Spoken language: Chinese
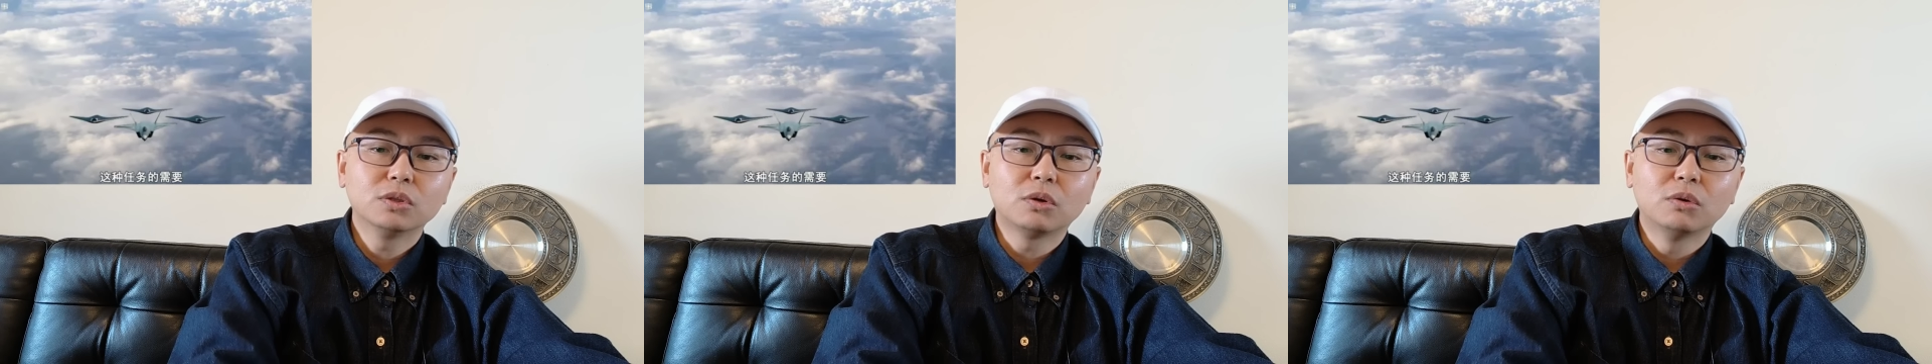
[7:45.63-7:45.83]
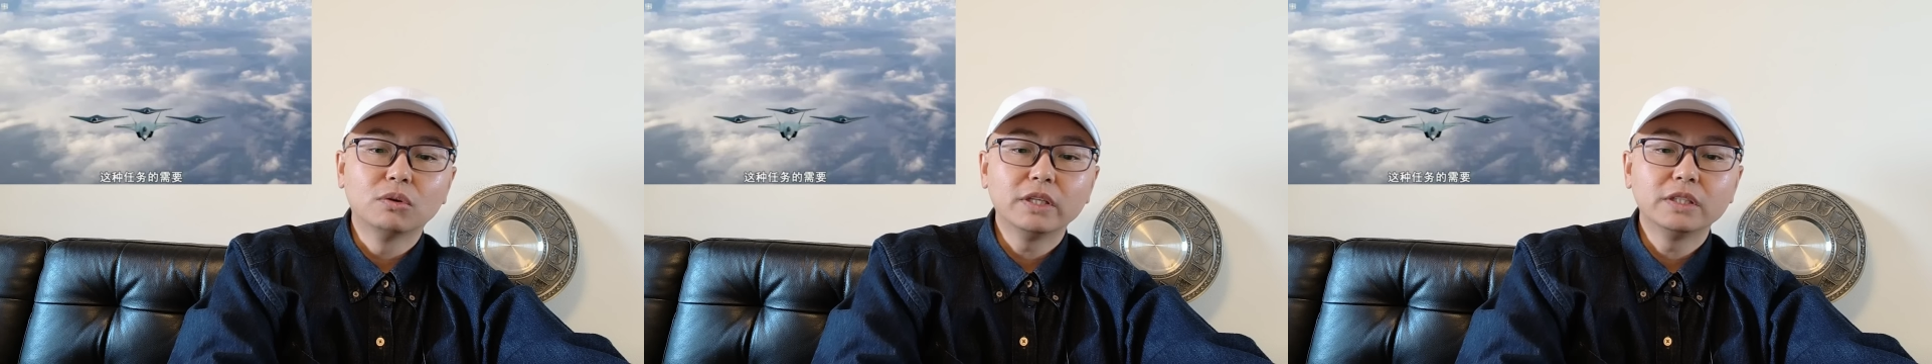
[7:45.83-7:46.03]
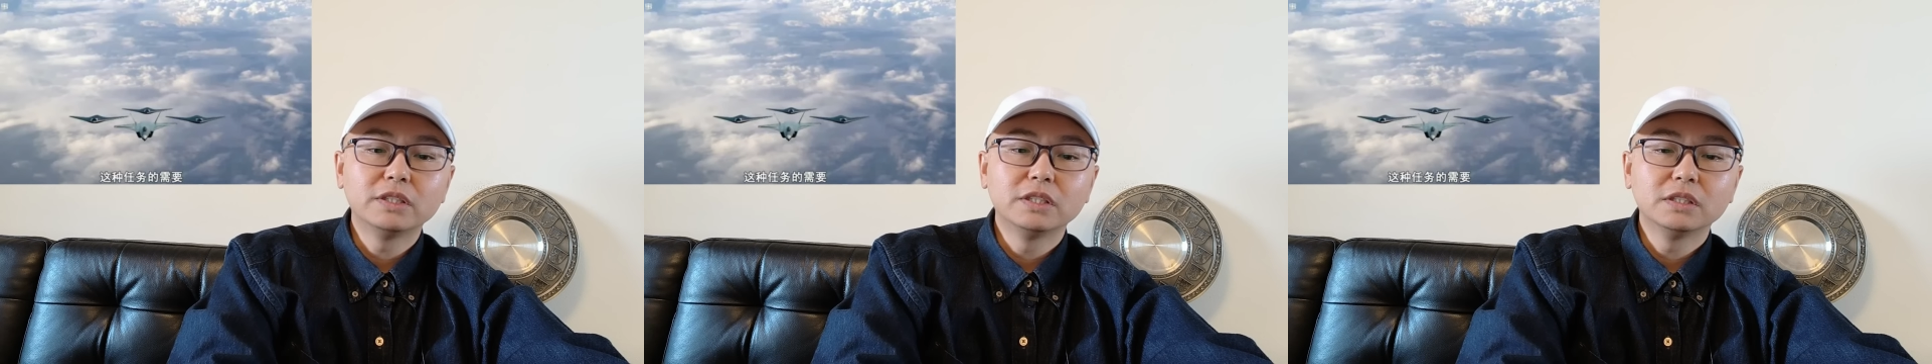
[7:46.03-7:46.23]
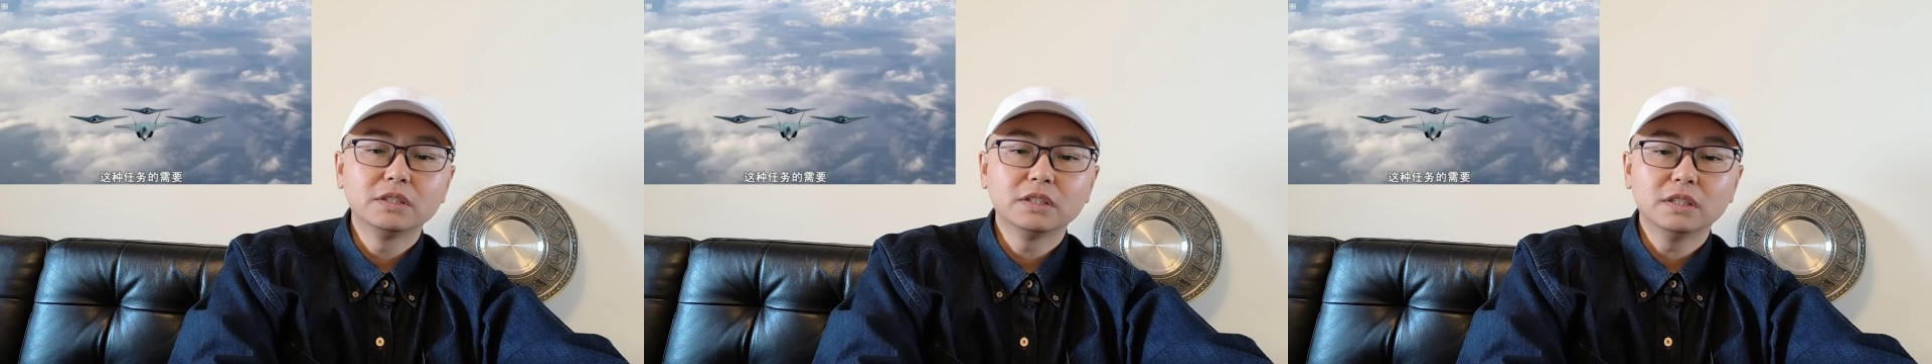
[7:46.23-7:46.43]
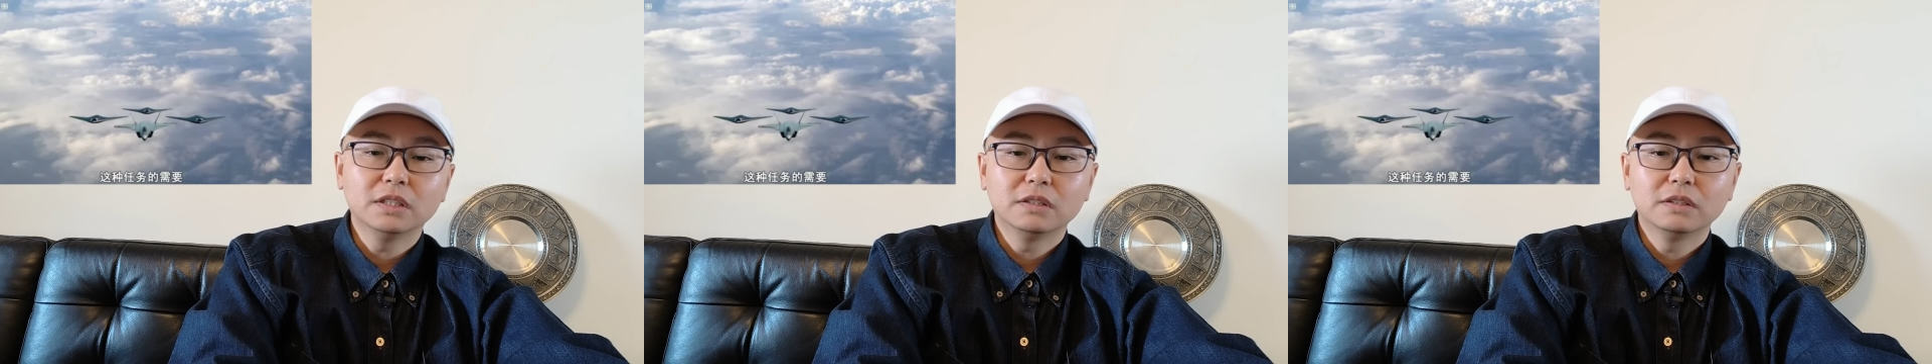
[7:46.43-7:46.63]
同类竞争
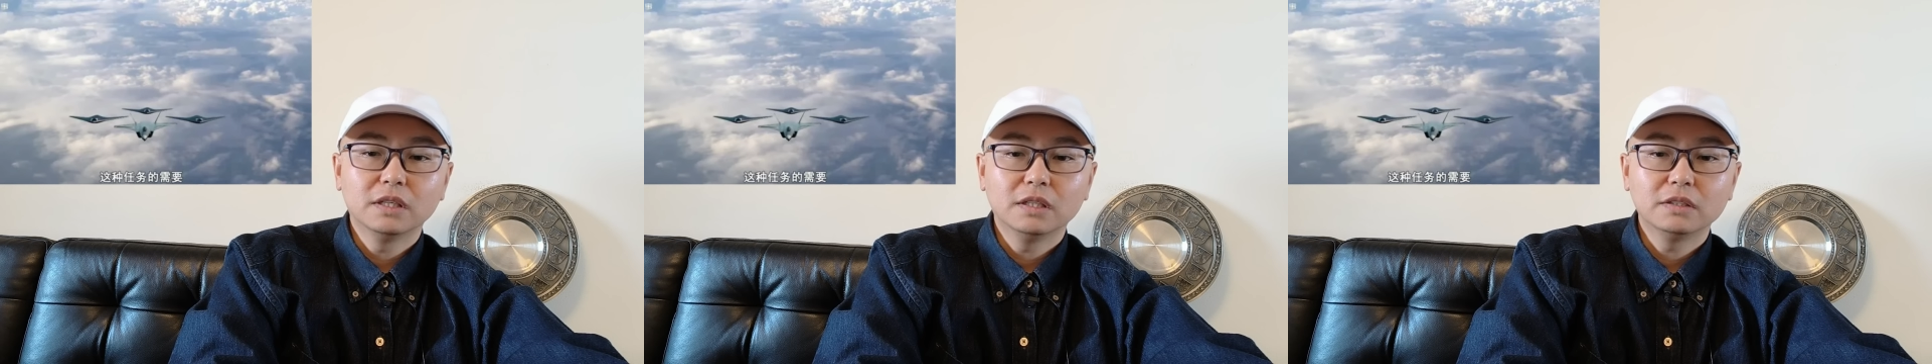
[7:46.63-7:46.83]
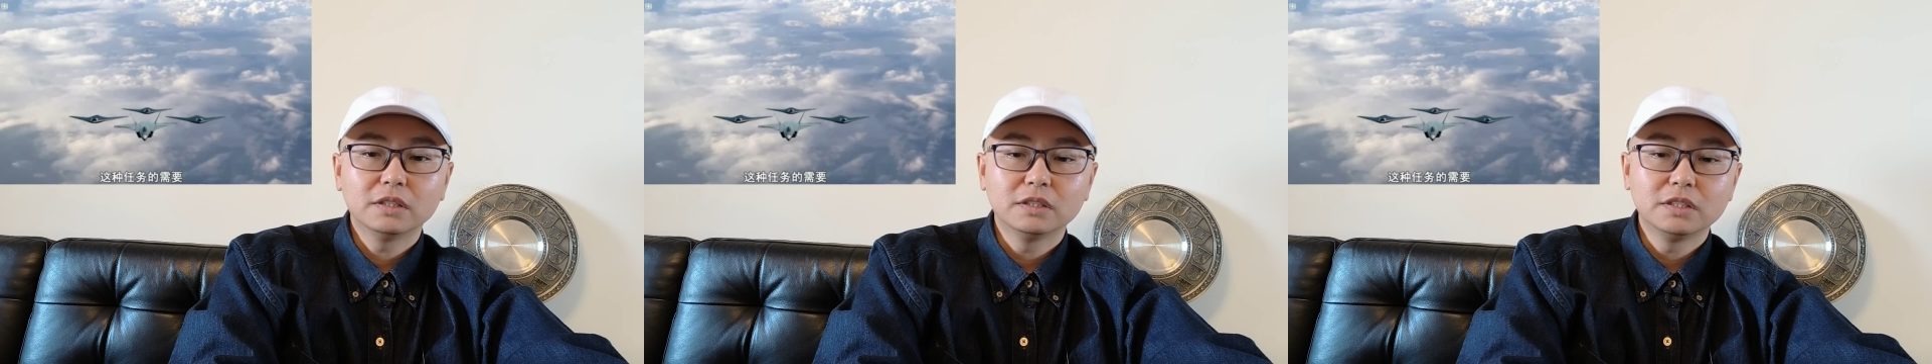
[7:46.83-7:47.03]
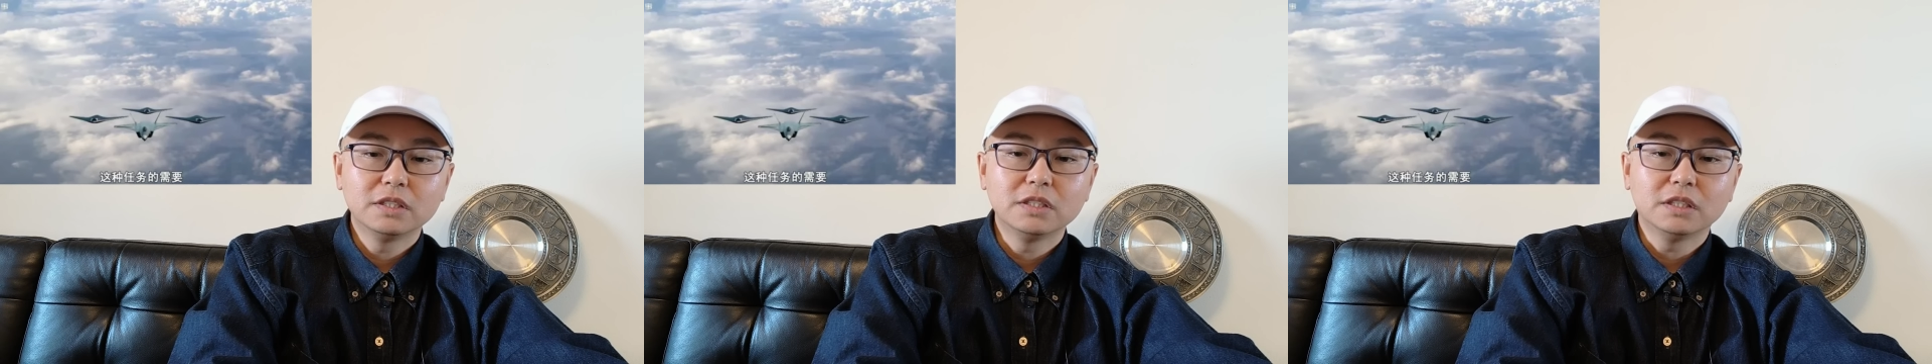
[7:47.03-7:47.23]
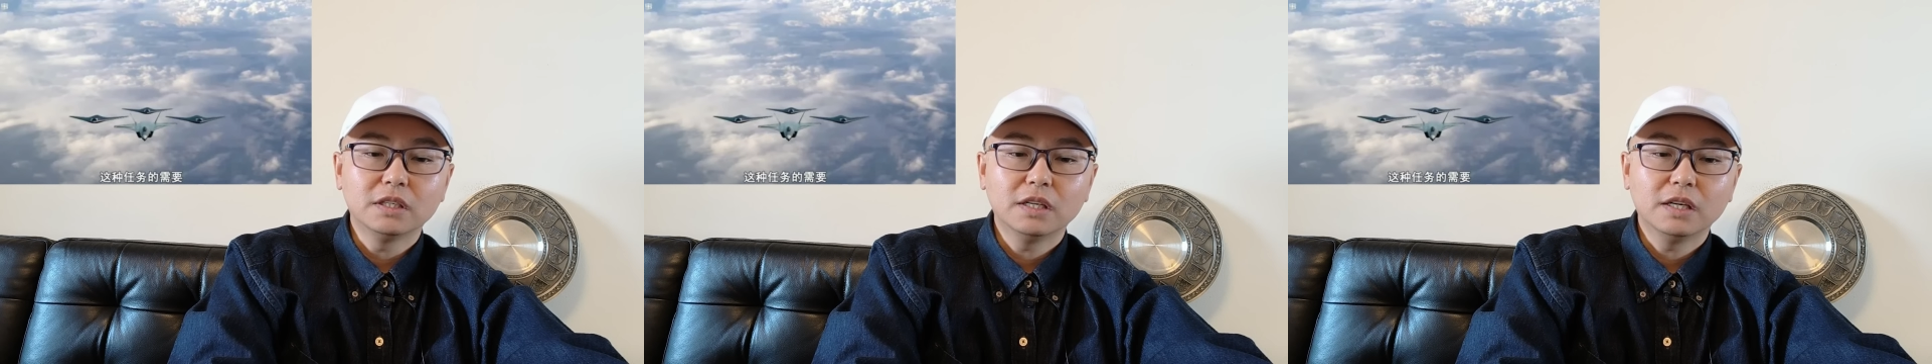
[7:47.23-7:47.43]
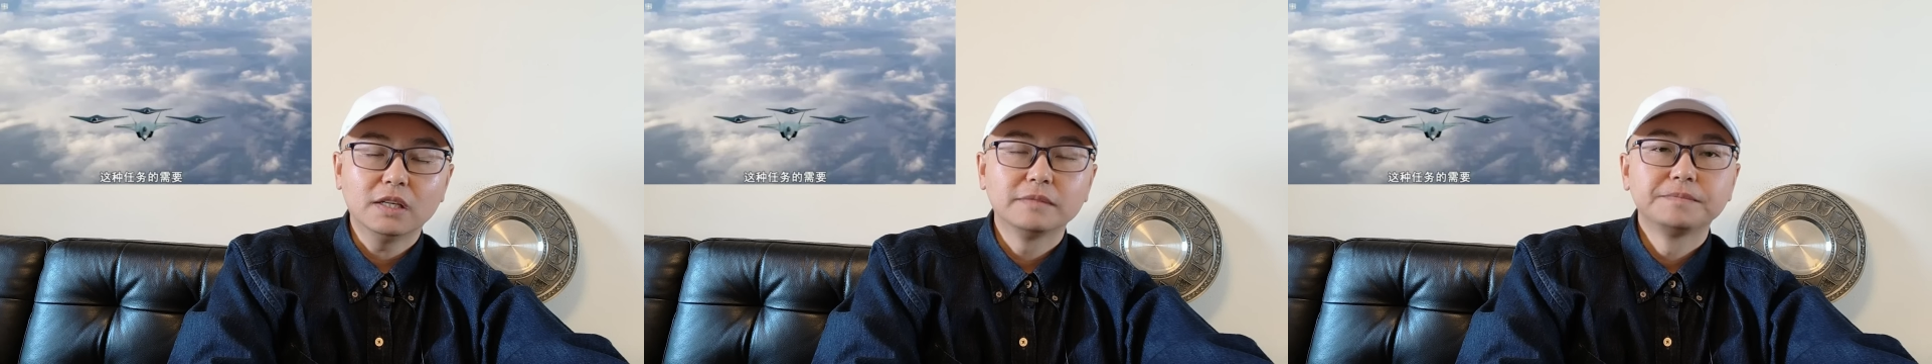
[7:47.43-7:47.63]
的啊这个机型
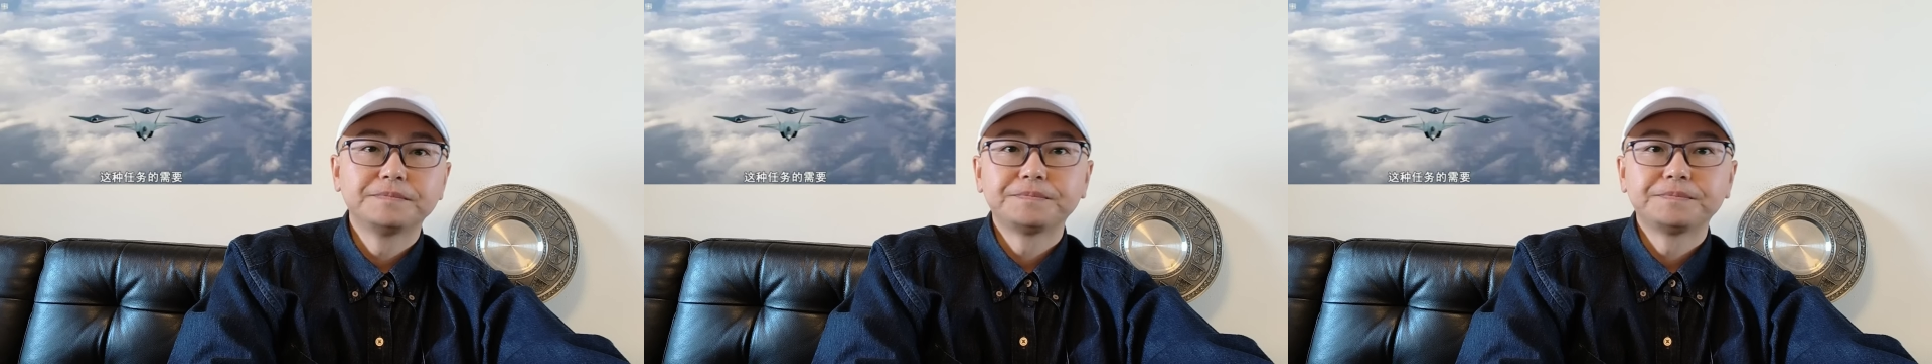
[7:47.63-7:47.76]
了啊。